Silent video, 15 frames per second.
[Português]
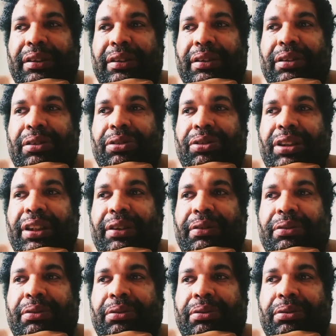do que
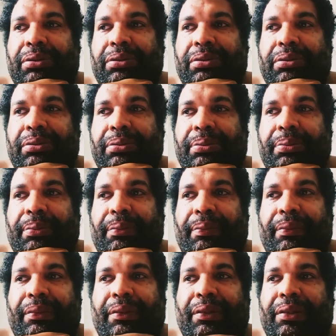um,
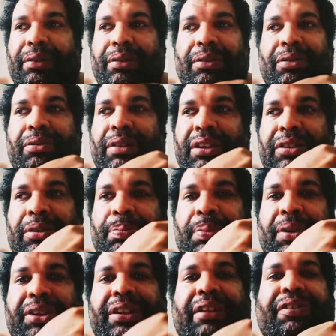uma
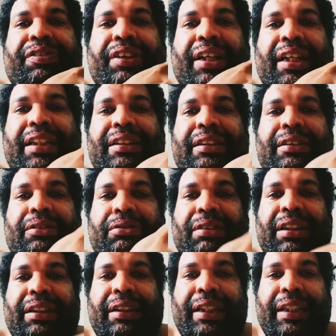suposta frase
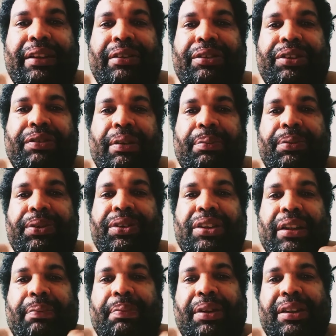numa dentro de uma
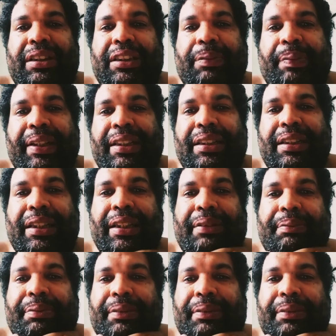música possa expressar.